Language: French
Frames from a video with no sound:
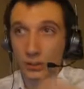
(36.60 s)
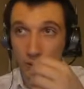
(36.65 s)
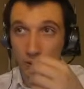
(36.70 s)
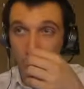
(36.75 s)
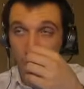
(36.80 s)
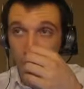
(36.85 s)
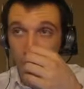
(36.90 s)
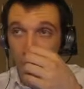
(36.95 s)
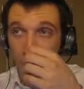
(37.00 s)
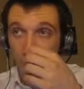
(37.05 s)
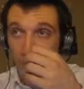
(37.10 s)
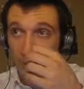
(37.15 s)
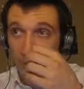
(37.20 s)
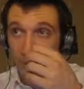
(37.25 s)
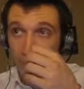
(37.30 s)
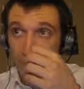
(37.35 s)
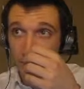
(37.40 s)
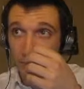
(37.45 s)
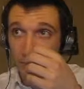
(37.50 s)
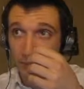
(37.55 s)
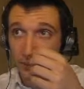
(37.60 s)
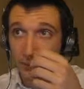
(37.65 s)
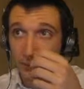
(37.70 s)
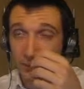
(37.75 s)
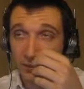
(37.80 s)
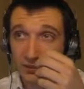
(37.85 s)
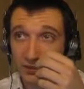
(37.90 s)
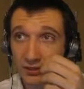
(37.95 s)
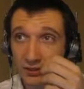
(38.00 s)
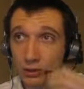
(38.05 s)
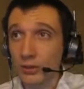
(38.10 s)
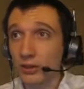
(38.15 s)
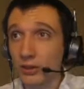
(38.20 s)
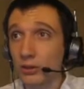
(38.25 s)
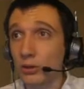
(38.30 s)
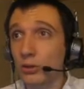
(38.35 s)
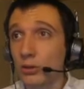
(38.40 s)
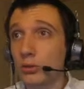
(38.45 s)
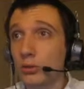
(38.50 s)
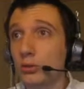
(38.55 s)
Donc, à partir de
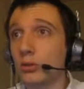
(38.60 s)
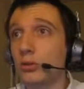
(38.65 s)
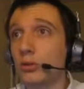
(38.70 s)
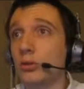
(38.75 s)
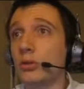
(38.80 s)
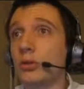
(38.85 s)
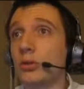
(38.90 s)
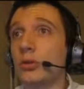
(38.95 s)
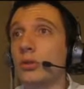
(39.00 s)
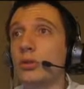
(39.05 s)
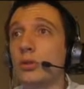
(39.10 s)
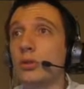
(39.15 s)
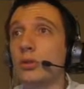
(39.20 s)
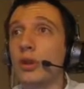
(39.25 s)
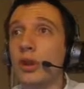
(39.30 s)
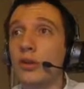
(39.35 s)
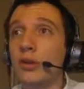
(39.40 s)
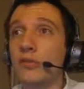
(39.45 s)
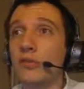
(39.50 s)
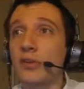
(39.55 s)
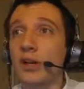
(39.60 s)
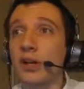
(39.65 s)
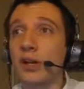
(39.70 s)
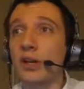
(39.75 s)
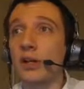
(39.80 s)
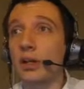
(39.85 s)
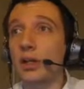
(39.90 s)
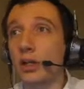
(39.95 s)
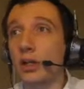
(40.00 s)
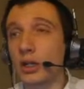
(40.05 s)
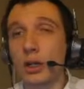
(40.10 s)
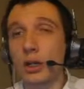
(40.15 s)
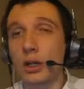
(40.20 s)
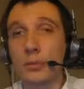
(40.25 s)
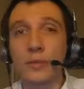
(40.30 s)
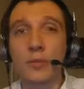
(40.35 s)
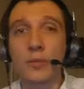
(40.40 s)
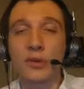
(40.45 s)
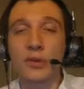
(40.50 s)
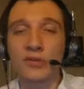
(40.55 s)
maintenant, euh, Google va quand
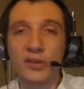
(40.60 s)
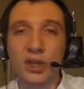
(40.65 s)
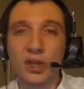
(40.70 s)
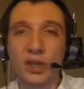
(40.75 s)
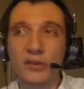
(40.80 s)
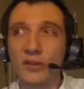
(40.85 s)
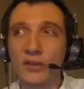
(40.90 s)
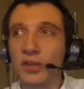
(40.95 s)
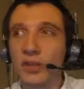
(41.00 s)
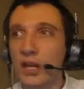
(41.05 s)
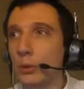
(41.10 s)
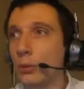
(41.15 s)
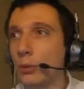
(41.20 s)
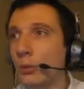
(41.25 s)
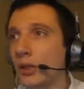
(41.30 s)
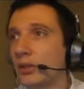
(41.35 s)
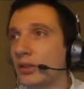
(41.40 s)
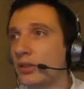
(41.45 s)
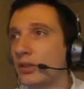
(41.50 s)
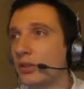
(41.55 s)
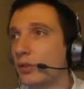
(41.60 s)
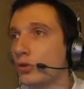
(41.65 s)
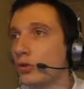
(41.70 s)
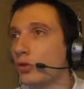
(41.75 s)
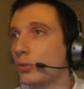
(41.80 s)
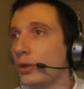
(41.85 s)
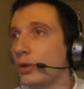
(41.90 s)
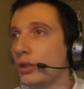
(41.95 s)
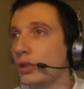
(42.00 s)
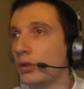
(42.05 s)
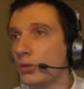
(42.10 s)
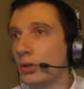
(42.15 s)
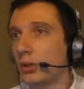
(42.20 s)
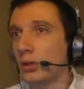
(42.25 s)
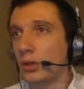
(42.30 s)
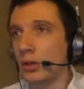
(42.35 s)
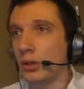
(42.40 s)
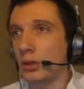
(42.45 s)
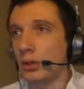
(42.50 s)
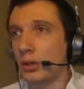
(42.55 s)
même vérifier la propriété du domaine.
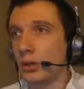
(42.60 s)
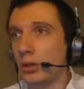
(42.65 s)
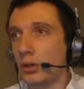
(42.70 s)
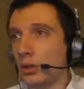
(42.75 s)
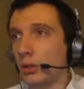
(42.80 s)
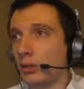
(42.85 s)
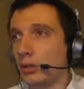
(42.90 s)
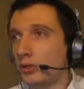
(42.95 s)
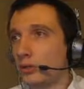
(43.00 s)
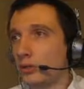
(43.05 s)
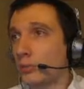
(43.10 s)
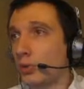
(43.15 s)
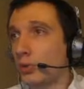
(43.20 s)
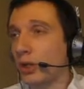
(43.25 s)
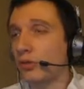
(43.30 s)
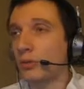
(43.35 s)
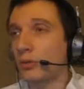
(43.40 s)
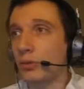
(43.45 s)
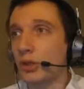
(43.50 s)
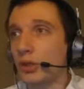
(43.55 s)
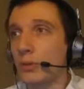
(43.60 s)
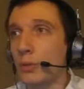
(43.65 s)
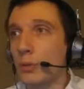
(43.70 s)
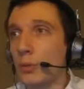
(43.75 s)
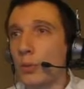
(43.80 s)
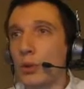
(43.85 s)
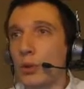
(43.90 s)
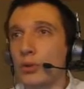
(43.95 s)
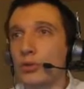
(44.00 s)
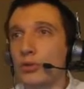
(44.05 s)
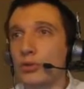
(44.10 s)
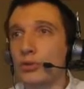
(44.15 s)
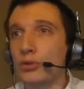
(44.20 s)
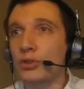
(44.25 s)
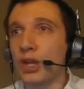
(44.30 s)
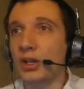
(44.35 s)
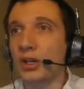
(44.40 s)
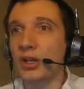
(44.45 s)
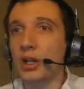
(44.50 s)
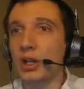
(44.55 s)
C'est une opération qui peut prendre
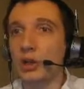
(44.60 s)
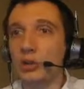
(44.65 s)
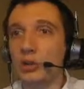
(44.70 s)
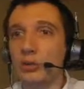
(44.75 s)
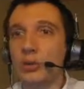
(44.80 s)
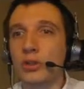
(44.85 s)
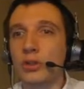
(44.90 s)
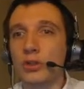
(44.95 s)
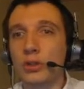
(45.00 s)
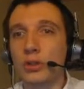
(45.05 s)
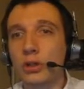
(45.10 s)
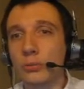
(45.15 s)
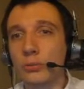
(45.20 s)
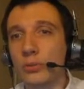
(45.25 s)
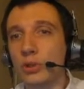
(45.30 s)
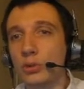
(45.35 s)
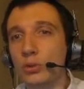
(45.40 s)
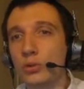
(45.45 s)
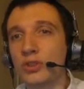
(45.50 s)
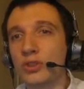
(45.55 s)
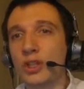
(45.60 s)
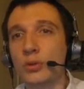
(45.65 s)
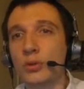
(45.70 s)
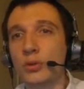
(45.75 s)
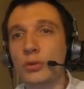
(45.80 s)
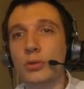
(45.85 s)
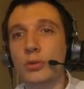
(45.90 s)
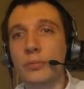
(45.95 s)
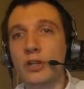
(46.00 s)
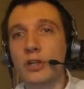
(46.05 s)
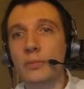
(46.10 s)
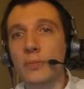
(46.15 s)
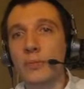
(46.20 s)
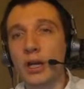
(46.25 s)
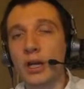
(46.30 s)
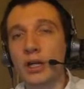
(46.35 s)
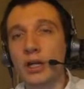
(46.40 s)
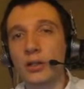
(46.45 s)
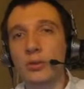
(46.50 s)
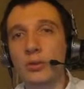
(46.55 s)
jusqu'à 48 heures, mais nous, ça ne nous empêche
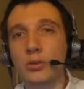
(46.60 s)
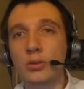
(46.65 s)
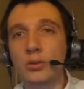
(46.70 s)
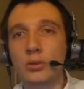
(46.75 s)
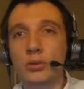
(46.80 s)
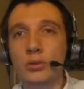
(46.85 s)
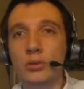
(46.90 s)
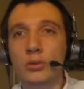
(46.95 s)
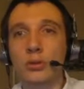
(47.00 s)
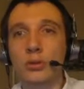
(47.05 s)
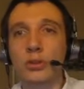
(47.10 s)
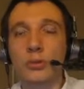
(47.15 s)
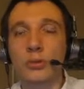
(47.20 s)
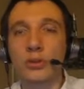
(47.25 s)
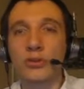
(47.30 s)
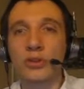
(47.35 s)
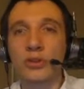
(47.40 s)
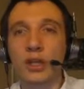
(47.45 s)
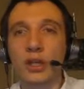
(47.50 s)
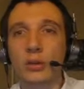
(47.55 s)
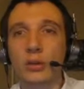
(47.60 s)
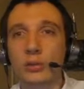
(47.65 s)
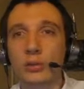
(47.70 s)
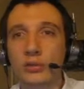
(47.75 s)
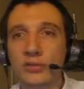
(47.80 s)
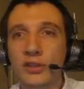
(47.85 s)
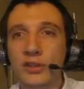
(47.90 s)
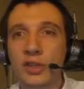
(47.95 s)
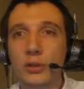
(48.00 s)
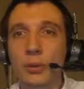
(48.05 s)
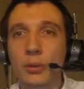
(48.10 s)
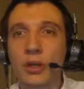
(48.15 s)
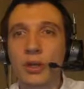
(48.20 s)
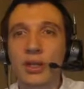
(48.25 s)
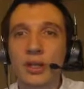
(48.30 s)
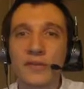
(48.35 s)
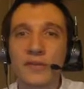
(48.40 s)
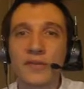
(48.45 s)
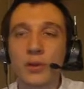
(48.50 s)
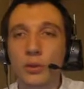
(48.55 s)
pas de commencer à configurer
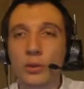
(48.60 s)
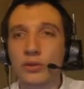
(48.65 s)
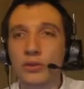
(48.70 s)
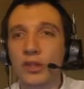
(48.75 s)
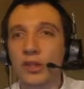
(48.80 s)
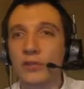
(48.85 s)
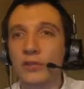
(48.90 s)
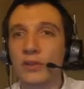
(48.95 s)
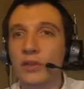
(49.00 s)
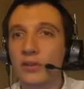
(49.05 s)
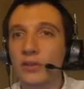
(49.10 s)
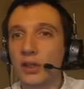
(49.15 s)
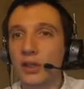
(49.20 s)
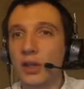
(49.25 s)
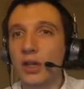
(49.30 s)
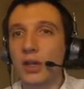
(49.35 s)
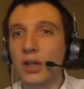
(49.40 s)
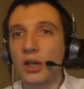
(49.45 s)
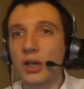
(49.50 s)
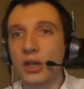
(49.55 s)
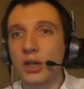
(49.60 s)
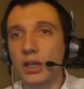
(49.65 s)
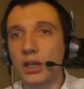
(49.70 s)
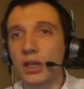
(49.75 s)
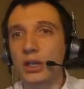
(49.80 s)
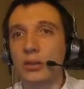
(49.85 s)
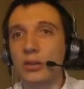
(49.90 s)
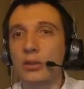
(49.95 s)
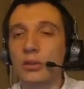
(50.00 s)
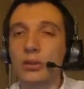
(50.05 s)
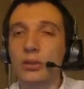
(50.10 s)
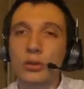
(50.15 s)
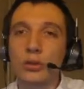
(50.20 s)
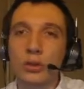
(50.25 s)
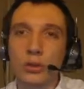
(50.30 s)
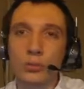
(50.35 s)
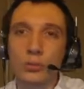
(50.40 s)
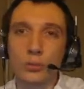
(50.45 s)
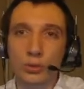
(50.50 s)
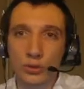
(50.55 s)
les différents services et, euh,
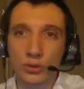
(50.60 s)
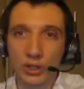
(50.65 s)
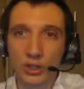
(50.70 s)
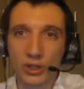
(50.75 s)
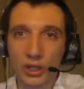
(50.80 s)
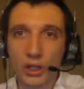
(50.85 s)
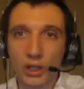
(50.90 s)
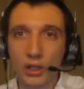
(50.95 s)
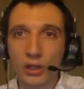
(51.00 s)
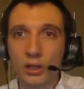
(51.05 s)
dans mon cas,